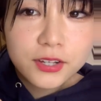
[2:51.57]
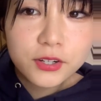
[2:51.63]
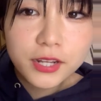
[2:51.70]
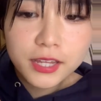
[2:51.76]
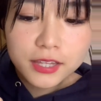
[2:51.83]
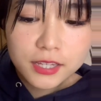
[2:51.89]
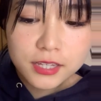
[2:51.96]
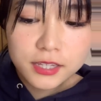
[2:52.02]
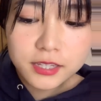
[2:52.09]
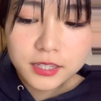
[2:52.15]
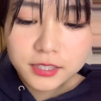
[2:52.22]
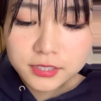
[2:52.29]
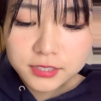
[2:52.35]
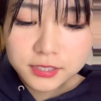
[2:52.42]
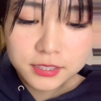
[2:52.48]
れ
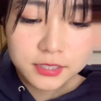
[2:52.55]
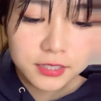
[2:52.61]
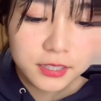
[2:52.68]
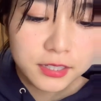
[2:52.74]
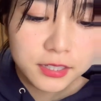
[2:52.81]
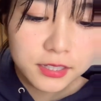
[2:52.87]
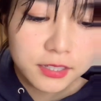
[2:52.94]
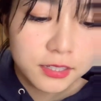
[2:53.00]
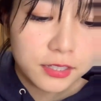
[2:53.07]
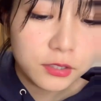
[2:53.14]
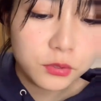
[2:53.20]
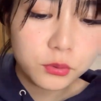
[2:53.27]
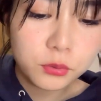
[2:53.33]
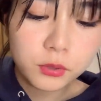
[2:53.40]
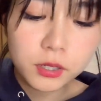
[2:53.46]
です。あ
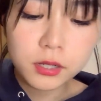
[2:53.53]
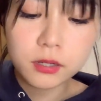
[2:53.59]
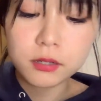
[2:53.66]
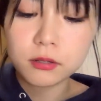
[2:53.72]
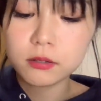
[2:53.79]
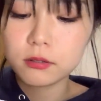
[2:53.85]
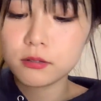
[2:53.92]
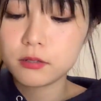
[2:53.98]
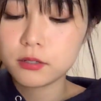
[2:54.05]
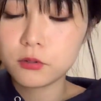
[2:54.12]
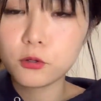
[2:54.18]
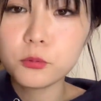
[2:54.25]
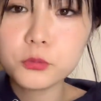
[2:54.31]
とは、ゴ